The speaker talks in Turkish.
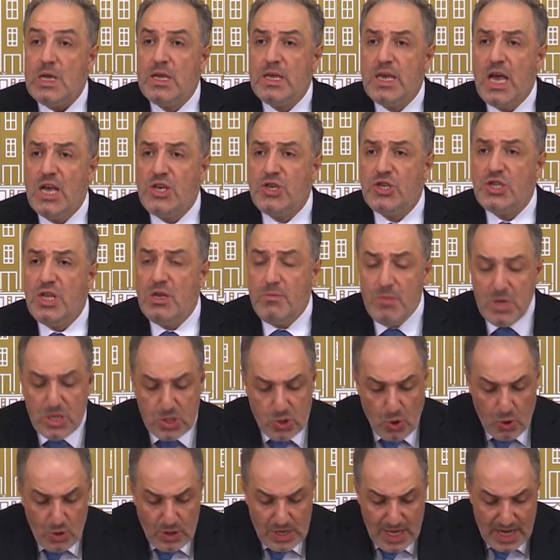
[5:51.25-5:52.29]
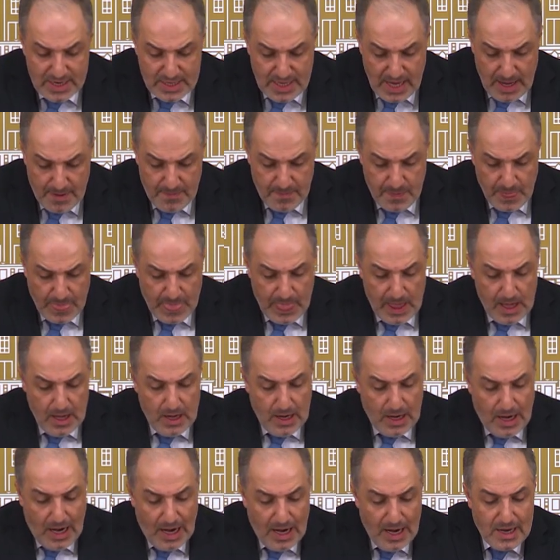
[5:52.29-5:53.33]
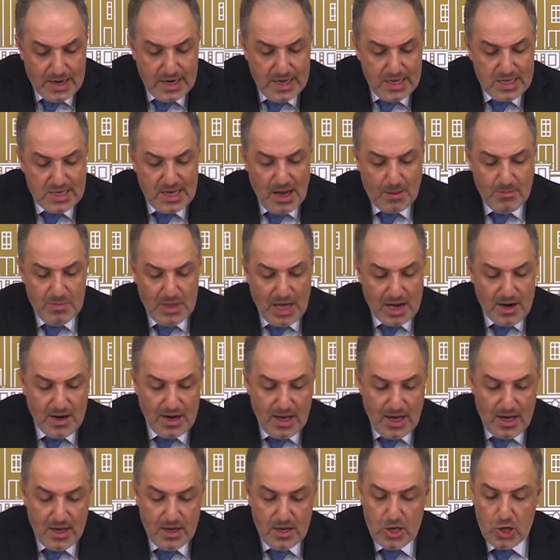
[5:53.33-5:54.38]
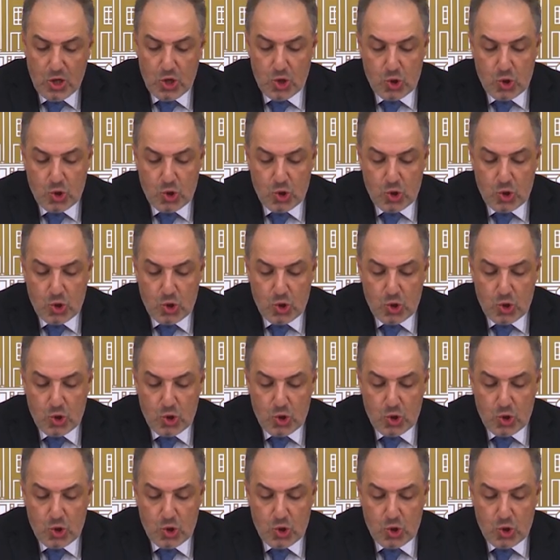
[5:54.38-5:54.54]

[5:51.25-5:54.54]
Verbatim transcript: geçtiğimiz günlerde ağır ithamlarla